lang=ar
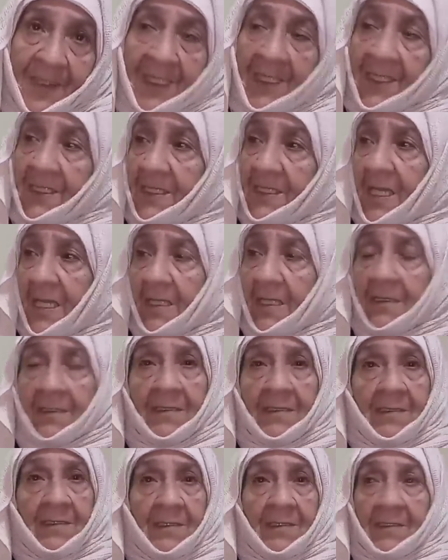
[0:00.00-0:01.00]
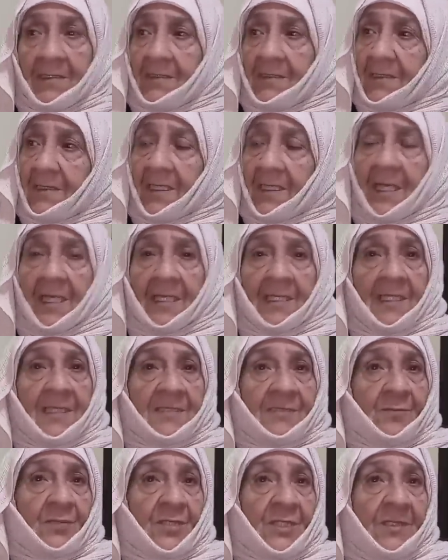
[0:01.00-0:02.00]
هنا راه
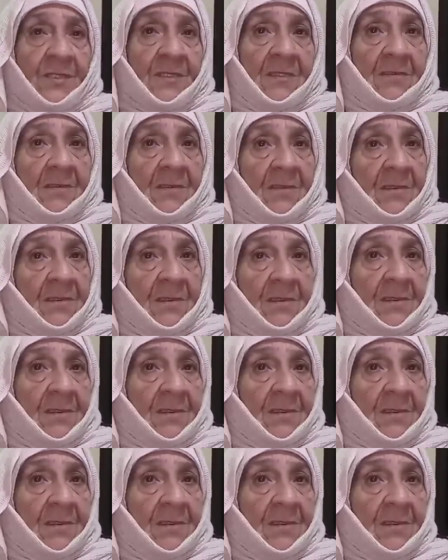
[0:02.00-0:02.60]
كتمشي